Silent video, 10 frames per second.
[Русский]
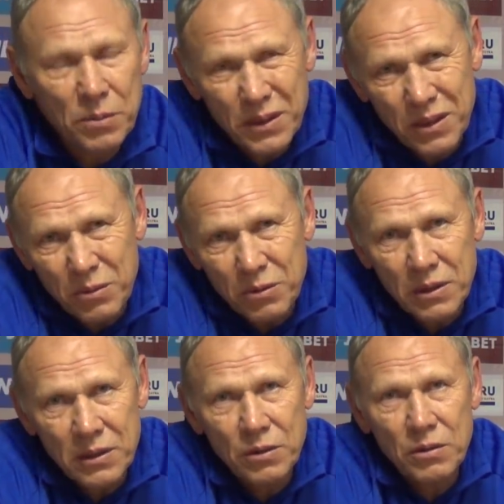Поэтому вот
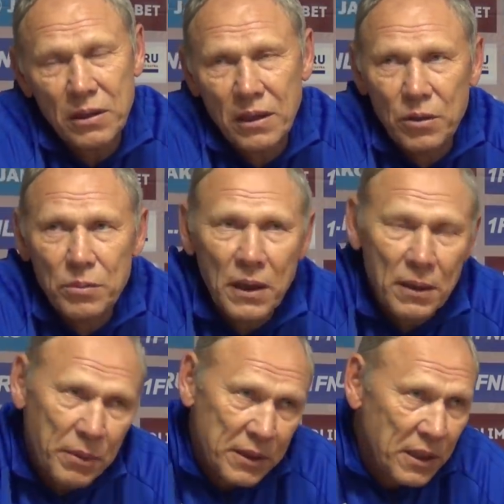это вот а, любая
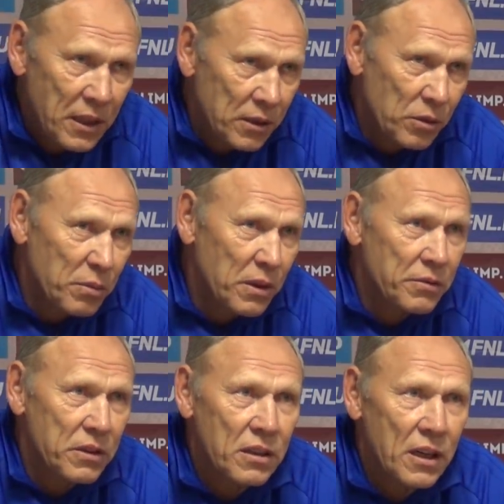потеря, особенно
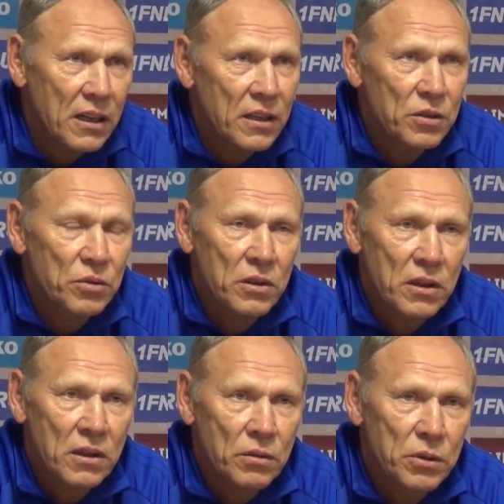в центральной
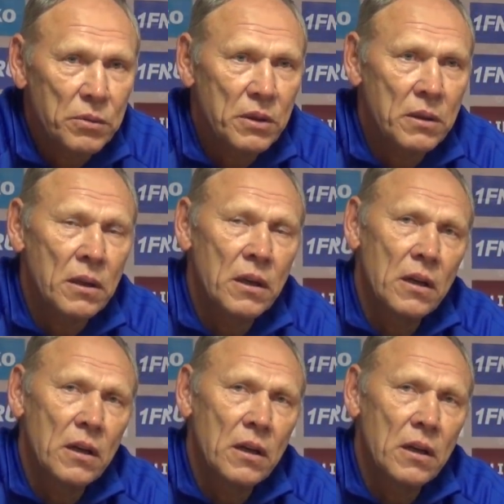зоне, она, в общем-то,